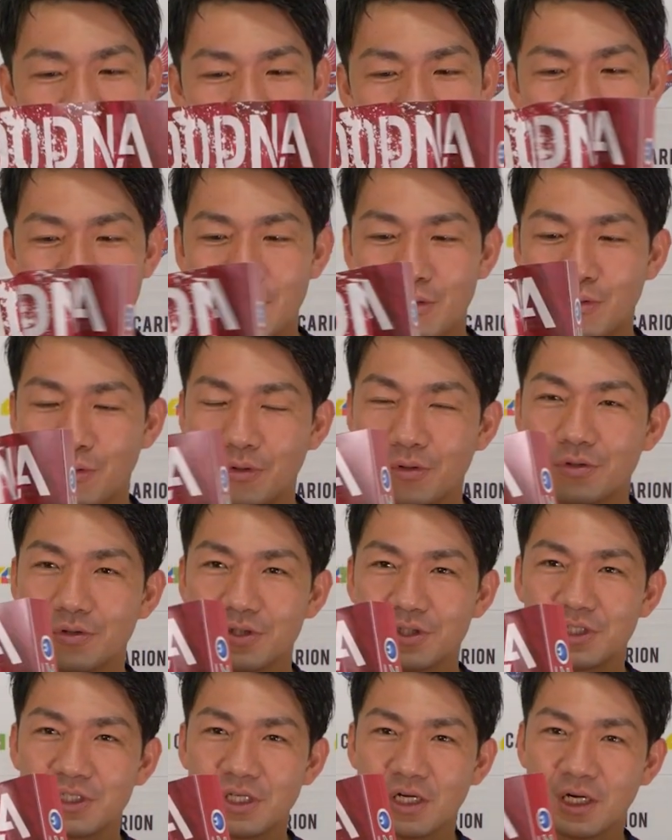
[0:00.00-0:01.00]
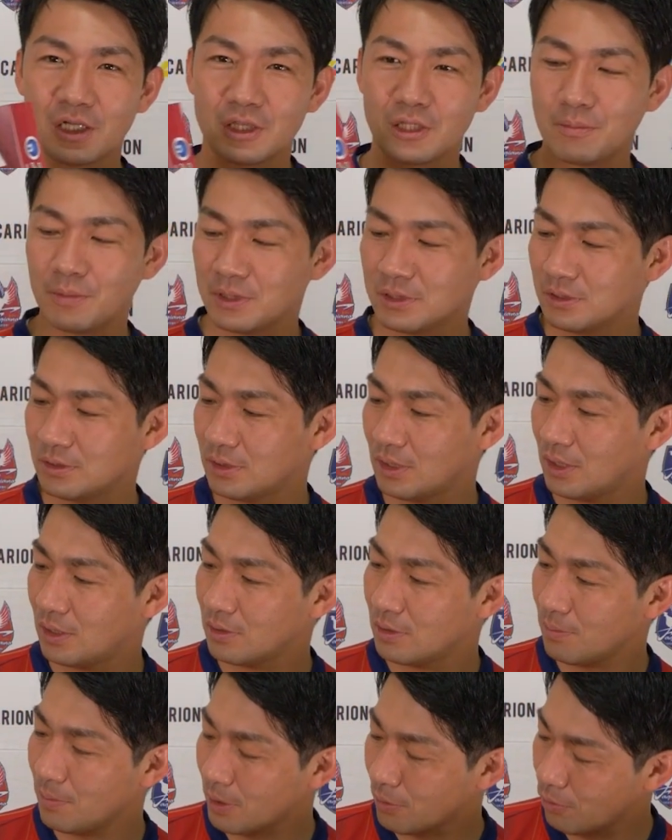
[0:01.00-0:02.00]
かっこよく仕上がってますんで
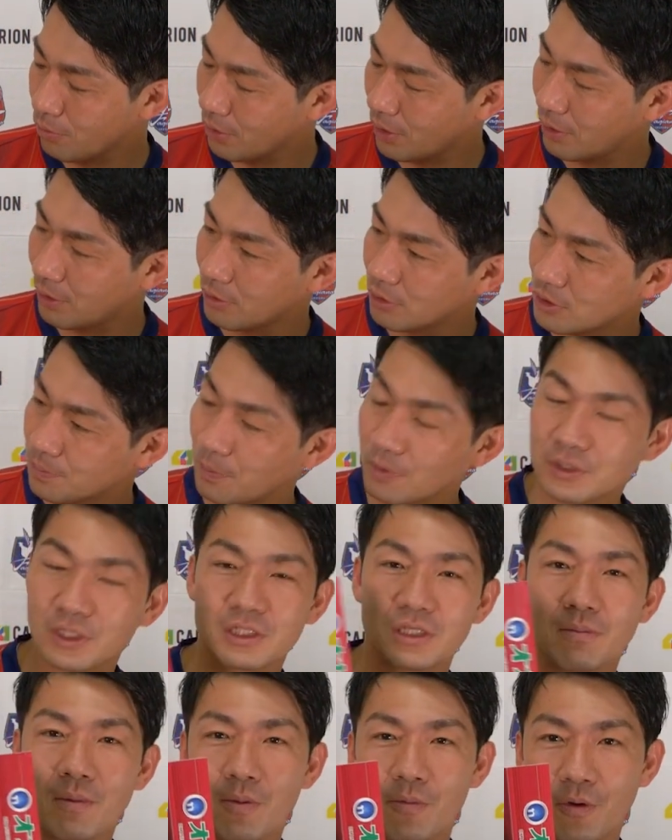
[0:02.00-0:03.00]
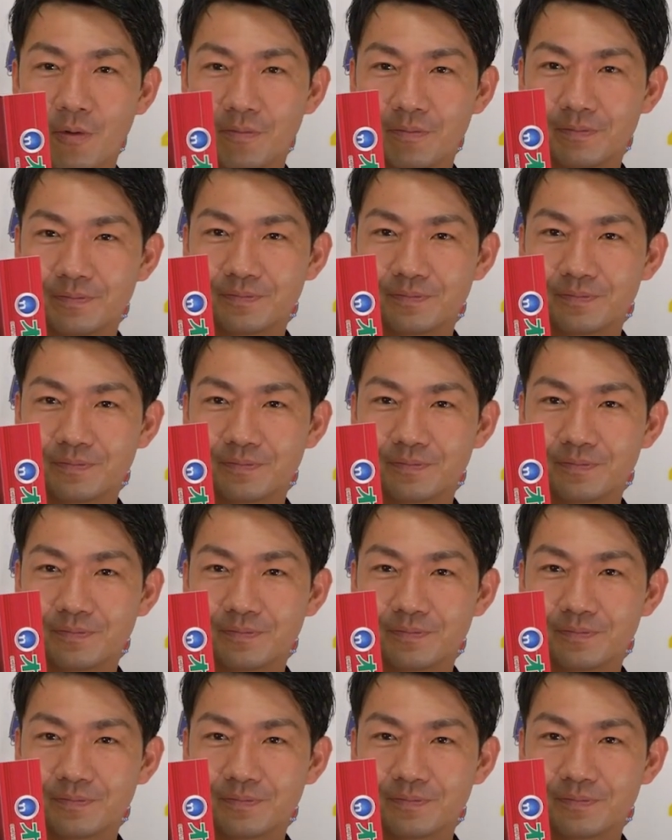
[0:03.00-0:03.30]
で、まあ、今回あのスポンサー様も